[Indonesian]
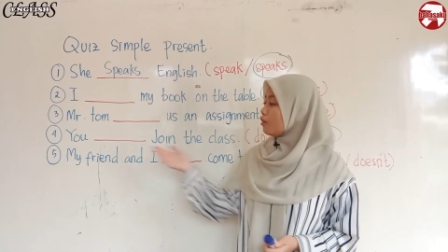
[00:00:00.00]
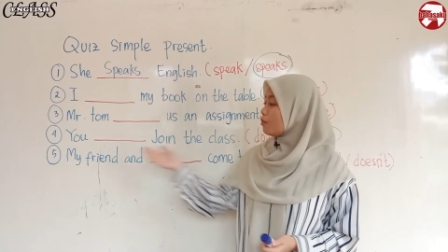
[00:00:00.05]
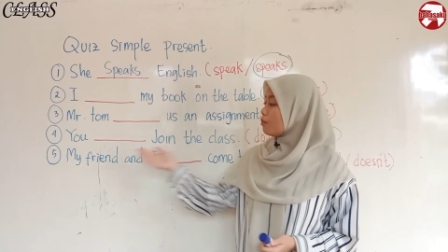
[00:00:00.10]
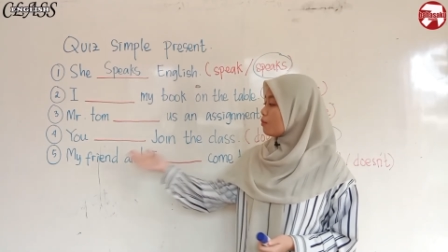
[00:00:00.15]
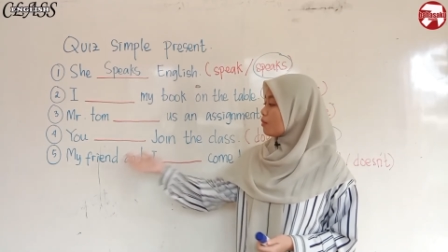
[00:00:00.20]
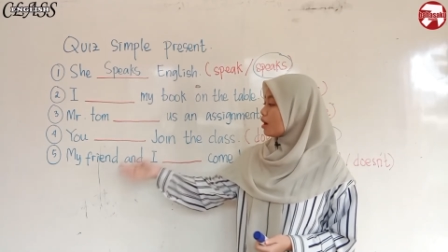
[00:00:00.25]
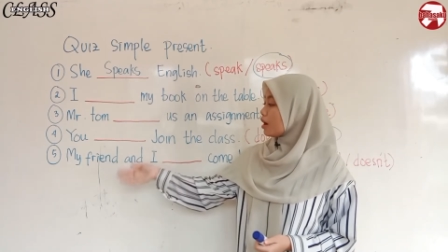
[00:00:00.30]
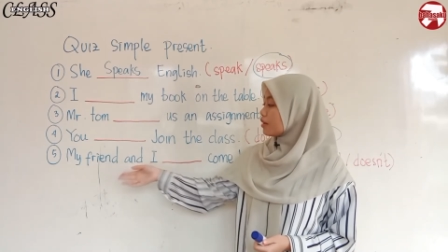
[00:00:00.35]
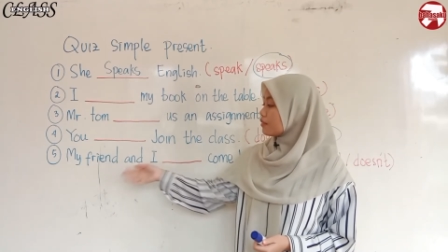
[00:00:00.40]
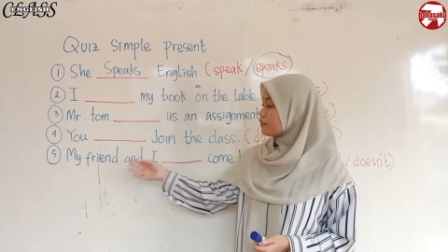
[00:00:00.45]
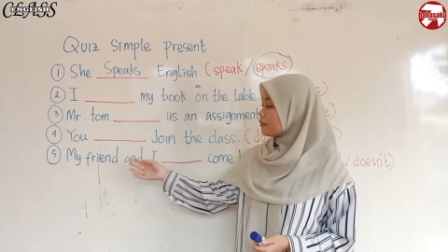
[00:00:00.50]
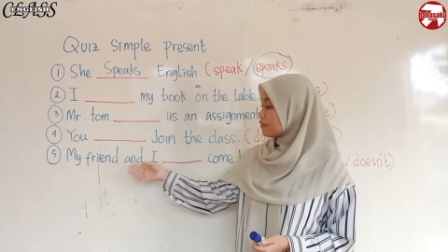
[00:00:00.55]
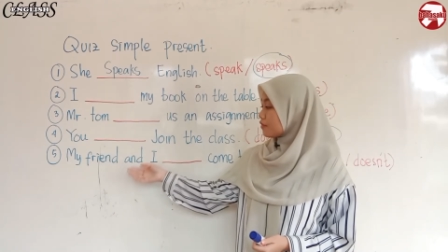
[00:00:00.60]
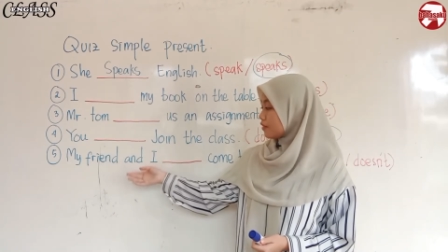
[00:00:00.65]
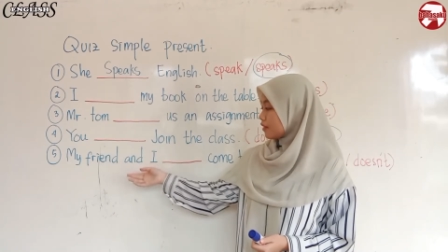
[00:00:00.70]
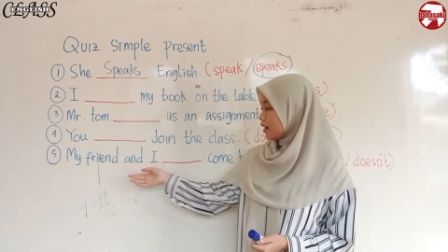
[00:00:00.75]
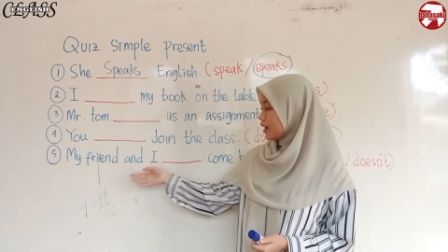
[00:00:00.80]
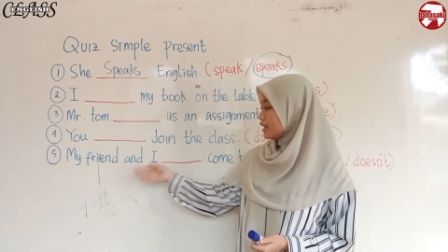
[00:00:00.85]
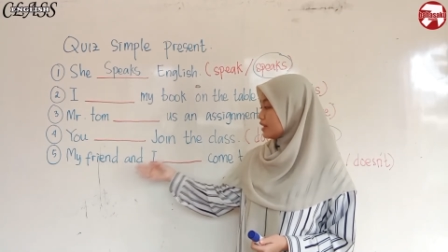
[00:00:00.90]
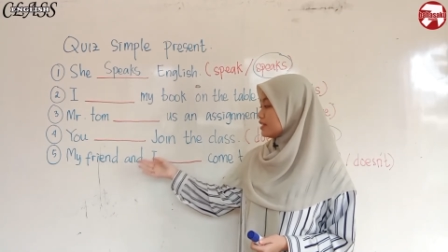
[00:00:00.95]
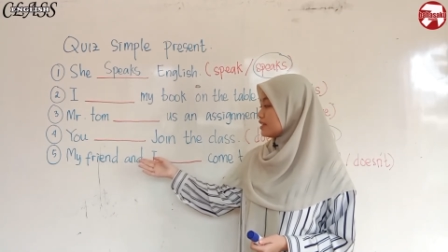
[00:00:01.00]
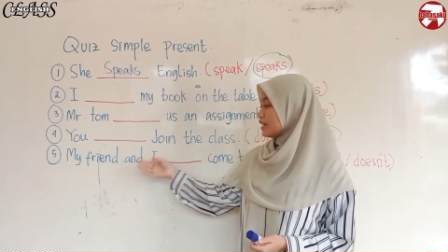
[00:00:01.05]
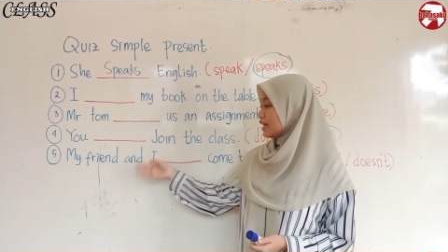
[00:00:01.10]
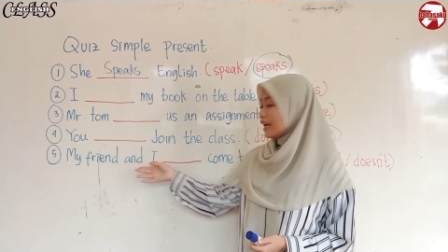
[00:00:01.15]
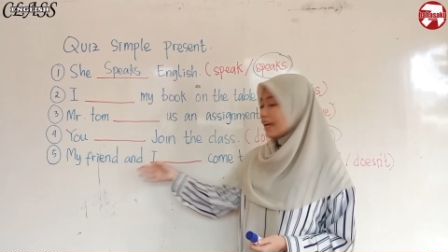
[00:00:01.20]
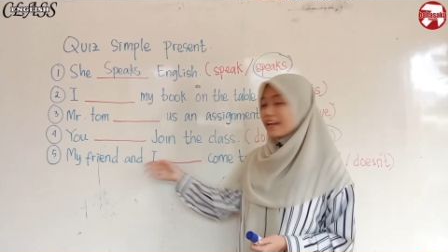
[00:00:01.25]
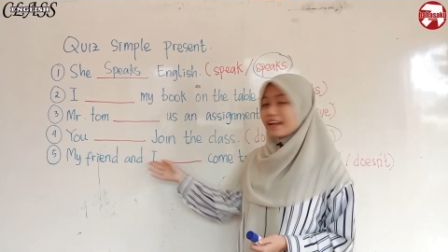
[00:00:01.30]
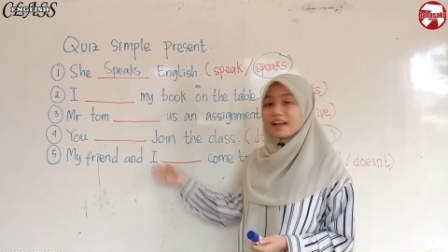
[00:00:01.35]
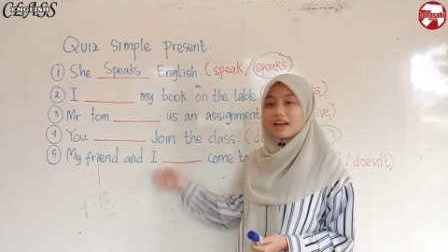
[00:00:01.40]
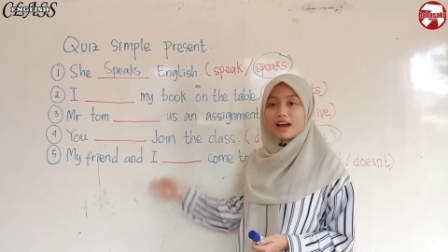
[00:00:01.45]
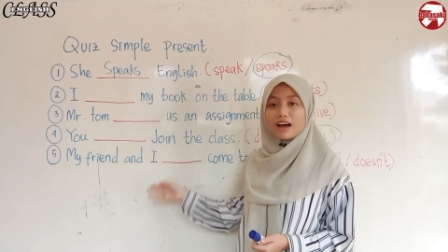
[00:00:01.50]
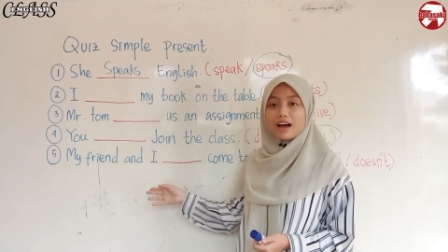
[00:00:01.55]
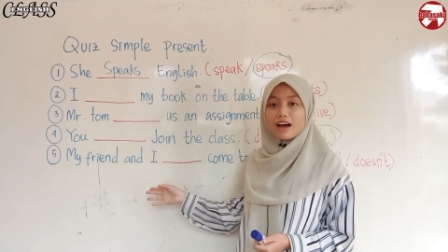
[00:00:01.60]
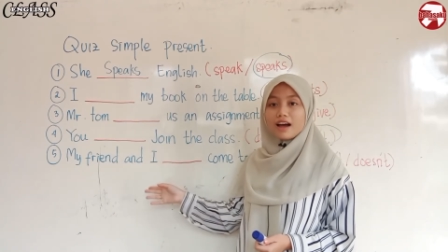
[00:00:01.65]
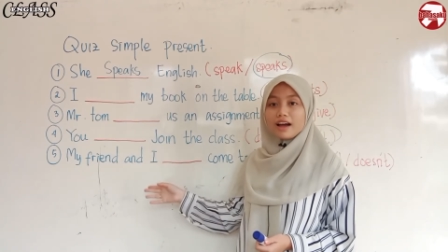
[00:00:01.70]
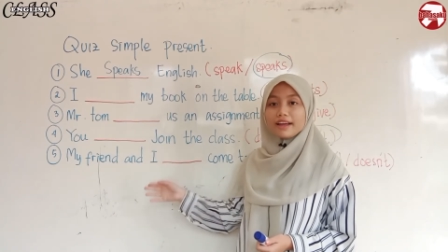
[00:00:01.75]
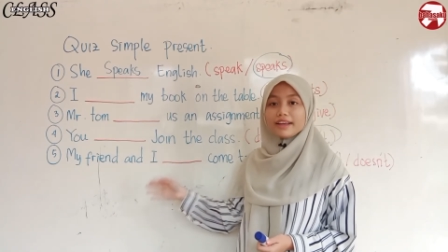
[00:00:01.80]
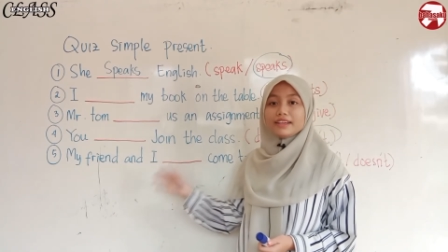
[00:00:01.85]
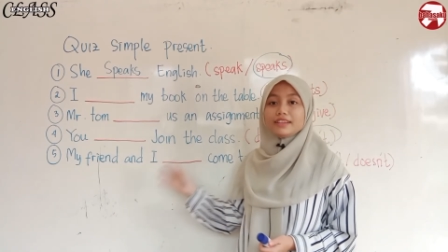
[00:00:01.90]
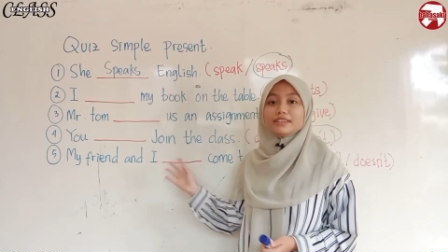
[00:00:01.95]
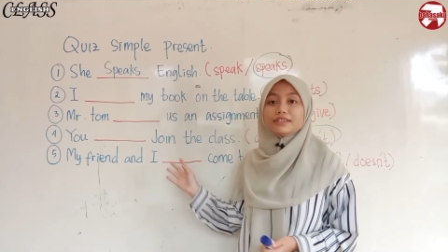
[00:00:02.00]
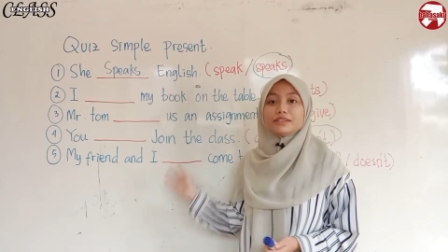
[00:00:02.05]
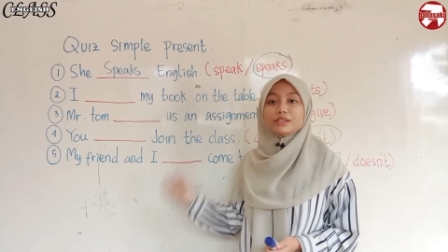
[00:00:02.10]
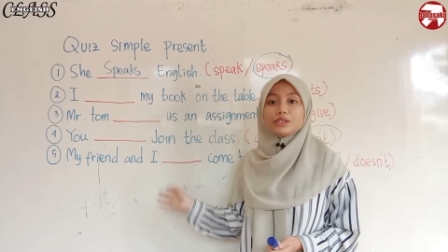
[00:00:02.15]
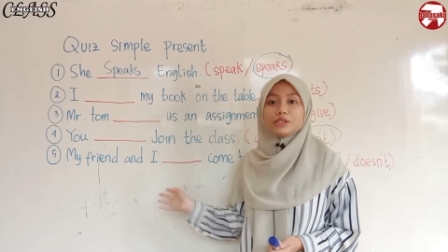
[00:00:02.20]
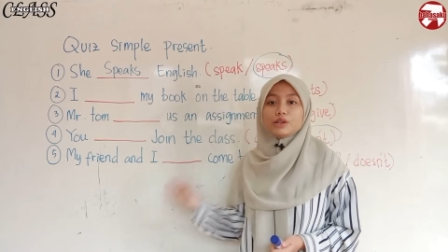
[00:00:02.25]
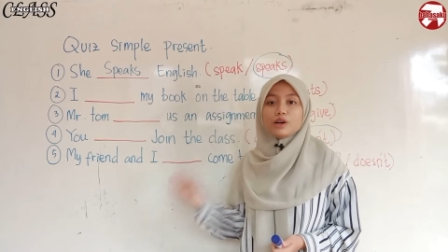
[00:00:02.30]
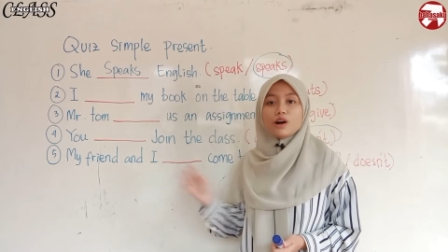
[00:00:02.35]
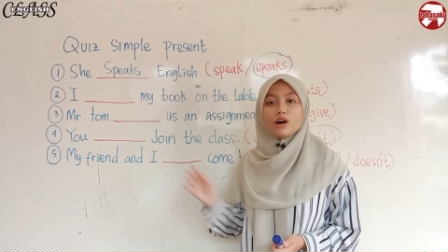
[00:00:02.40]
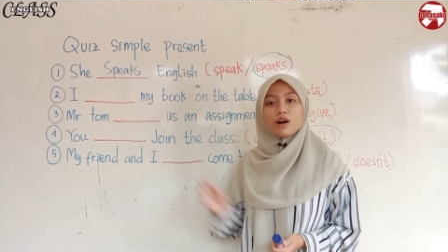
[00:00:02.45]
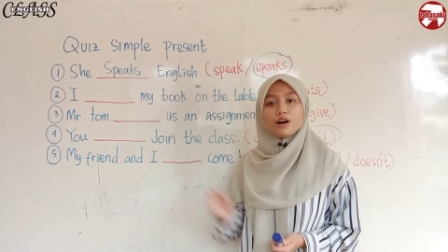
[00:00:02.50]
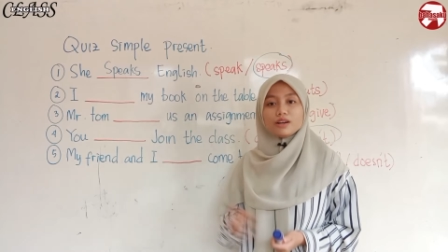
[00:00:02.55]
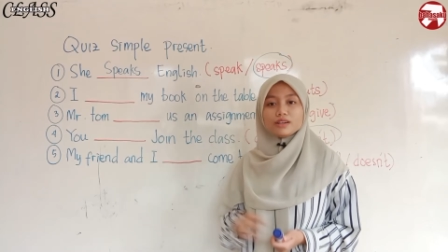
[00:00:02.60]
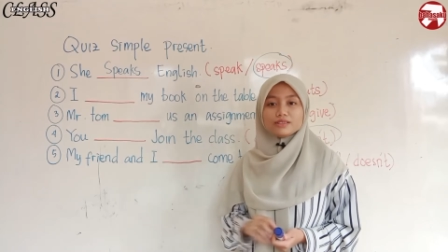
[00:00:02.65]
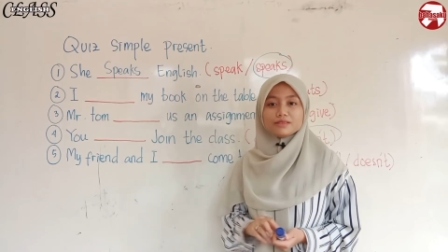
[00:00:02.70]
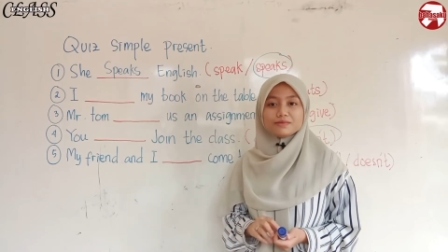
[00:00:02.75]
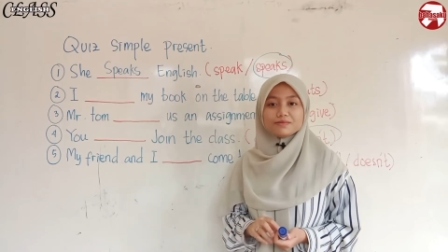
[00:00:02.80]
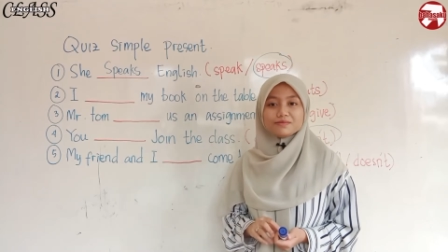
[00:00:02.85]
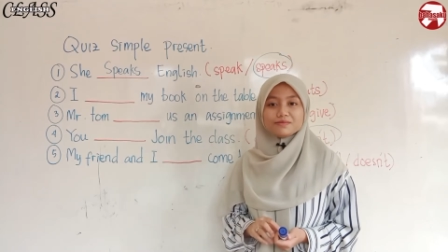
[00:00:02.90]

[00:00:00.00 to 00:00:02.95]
My friend and I don't.